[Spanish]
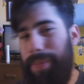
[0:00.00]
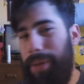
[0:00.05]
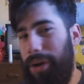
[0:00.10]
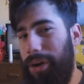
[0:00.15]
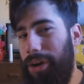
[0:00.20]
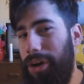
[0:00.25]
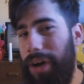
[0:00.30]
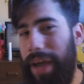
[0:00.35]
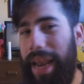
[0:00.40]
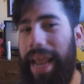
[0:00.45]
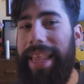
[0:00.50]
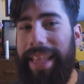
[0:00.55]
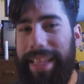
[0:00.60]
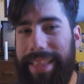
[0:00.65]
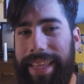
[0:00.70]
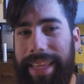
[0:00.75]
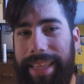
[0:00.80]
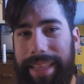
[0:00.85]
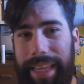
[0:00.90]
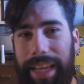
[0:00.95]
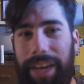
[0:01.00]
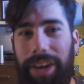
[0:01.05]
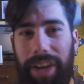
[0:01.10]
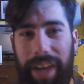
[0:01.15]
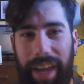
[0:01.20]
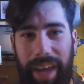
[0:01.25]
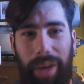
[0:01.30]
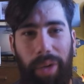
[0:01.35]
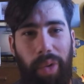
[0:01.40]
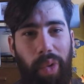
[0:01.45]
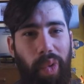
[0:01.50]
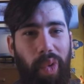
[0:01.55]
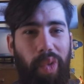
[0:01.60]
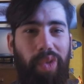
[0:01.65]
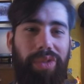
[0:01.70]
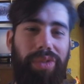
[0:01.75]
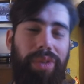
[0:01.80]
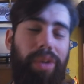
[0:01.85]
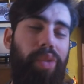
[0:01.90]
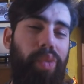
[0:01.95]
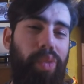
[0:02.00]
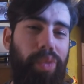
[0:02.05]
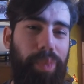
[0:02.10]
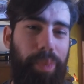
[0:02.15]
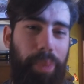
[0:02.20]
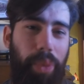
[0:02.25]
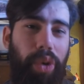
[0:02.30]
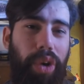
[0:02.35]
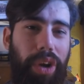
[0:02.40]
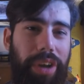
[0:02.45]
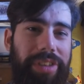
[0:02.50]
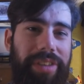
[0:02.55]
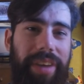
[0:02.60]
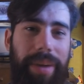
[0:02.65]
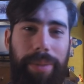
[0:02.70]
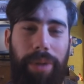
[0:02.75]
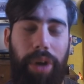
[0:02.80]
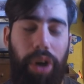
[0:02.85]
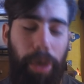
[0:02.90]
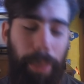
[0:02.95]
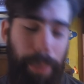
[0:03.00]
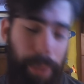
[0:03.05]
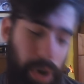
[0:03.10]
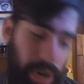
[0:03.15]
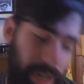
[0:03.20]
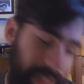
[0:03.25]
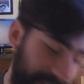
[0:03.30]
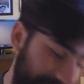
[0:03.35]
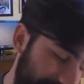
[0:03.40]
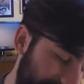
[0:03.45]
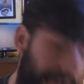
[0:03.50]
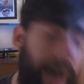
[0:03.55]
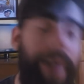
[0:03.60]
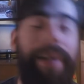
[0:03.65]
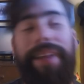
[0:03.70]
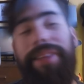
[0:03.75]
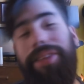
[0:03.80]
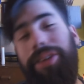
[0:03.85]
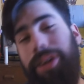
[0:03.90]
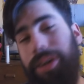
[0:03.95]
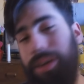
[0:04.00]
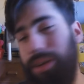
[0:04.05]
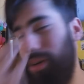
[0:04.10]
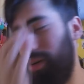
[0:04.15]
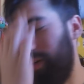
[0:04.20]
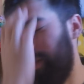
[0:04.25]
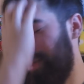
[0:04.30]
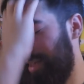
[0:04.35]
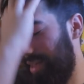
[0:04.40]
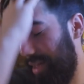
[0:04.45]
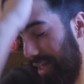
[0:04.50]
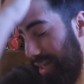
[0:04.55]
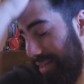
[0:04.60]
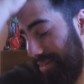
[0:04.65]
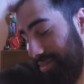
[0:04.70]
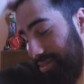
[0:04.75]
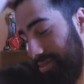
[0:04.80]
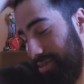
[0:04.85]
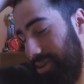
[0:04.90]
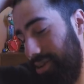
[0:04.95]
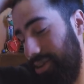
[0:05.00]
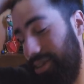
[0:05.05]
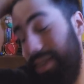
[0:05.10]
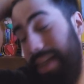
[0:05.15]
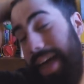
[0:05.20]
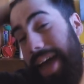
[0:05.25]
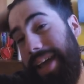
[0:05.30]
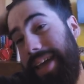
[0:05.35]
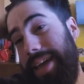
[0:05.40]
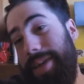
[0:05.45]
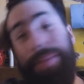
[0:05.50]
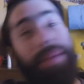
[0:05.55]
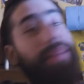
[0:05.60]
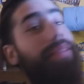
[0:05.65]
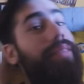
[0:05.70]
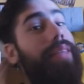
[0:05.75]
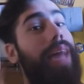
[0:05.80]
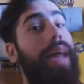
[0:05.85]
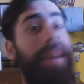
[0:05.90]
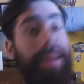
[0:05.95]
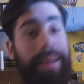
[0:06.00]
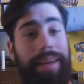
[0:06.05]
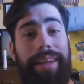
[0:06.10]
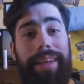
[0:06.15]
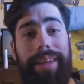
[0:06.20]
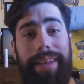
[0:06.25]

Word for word: pero no era de este estilo que un, un puro engine monopolizaba todo. Y eso nos da que pensar.